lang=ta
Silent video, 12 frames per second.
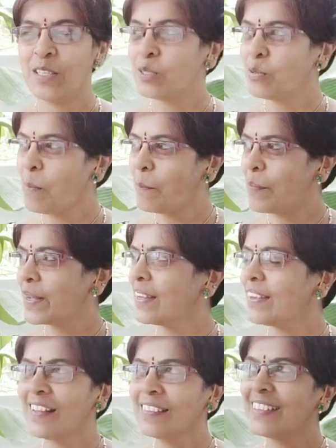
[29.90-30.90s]

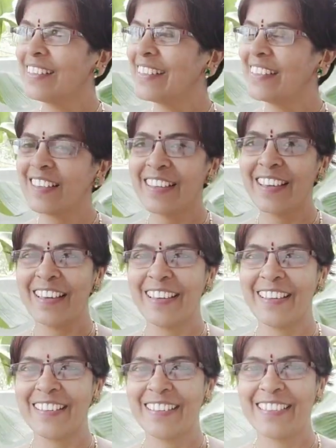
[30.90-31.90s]
சூப்பராக காற்றடிக்குது இங்கே
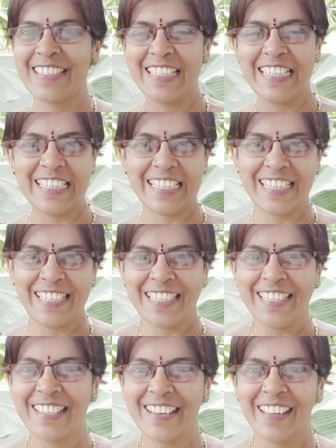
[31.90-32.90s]
ஜில்லு ஜில்லு
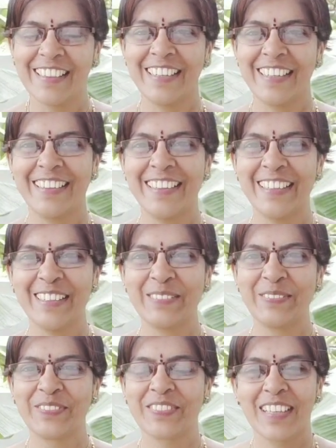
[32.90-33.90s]
ஜில்லுன்னு காத்தடிக்குது
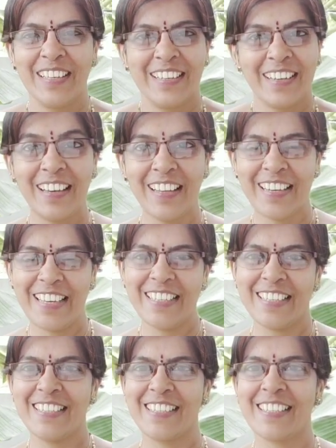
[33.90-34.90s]
நல்லா
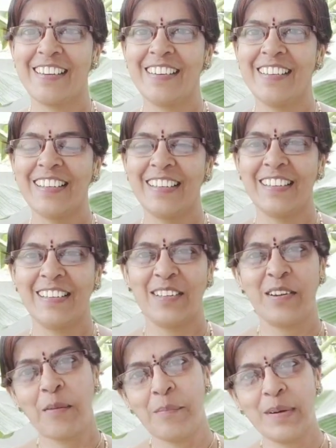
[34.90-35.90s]
லேசாக சாரல்
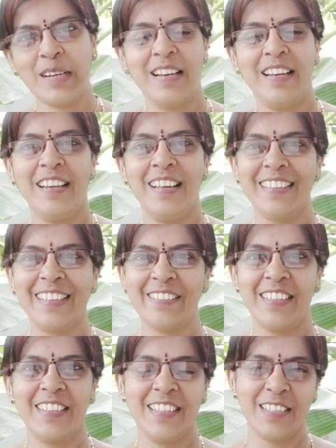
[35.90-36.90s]
ரொம்ப நல்லா
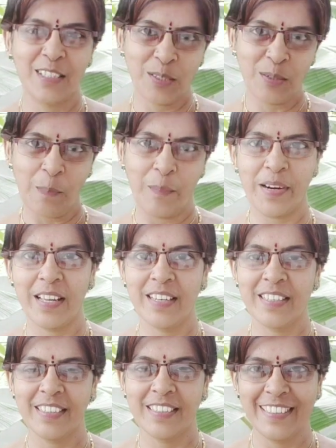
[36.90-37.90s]
இருக்குது வெதர் சூப்பராக
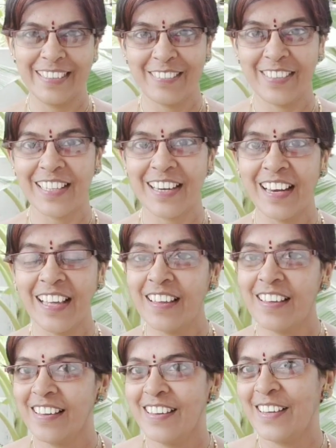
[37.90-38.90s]
இருக்குது இந்த வெதரில்
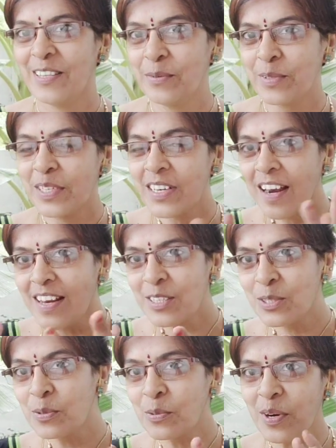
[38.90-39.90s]
இது ஒரு நல்ல
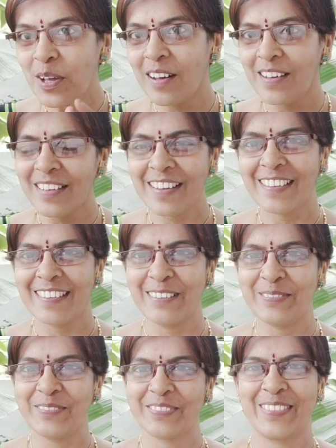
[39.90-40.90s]
சூடான கதை
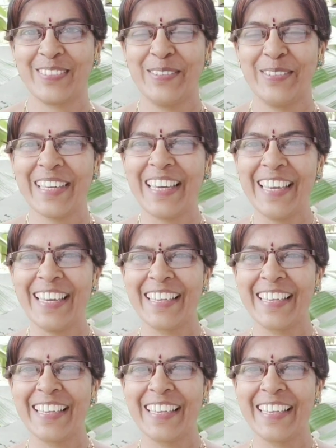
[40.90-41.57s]
ஓகே